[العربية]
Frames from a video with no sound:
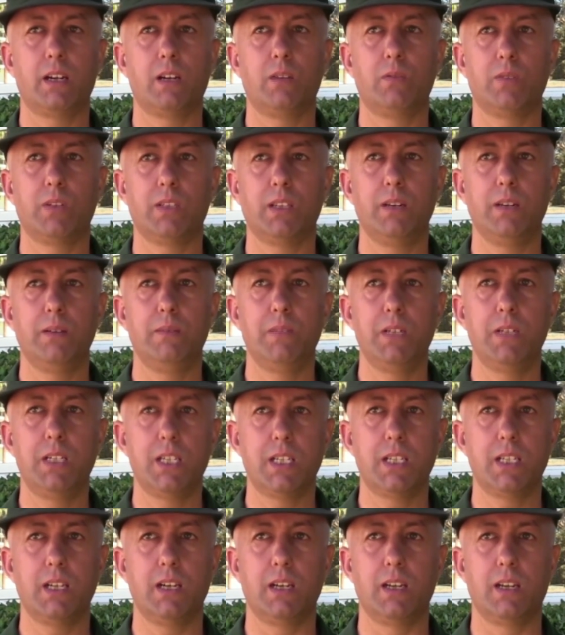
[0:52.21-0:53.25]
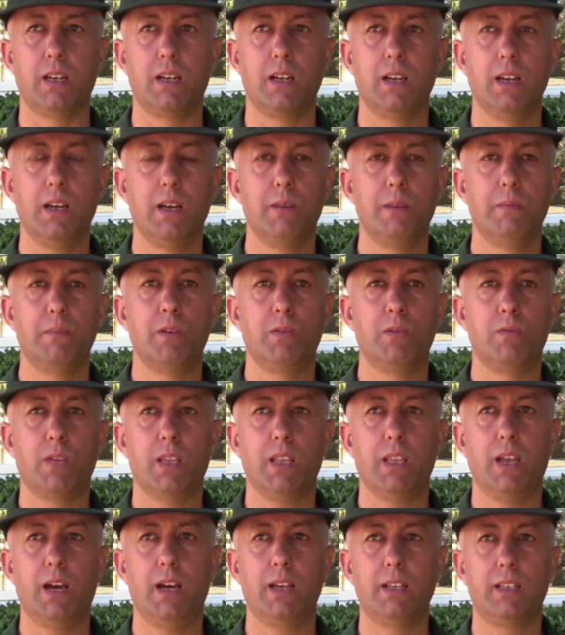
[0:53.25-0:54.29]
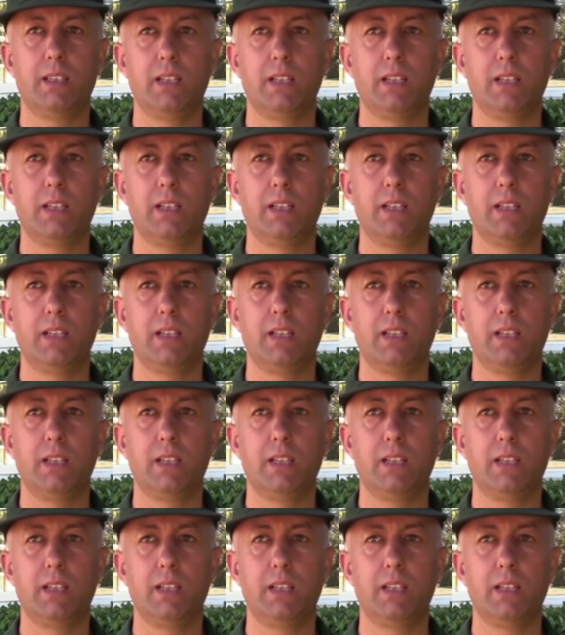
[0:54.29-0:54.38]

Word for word: الوطني بالجزائر من وضع حد